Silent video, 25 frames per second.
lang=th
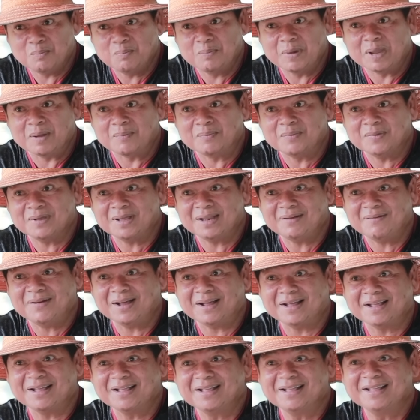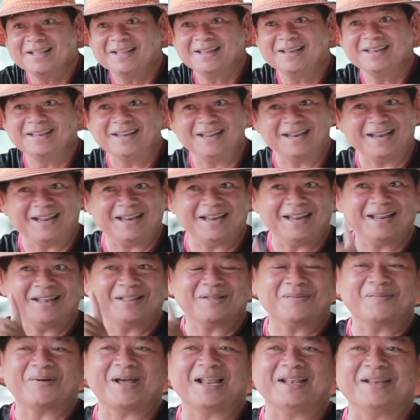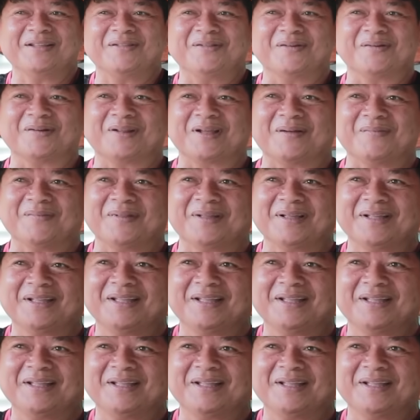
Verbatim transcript: บีบเห็นปะนี่แหละเนี่ยสำคัญที่สุดครับ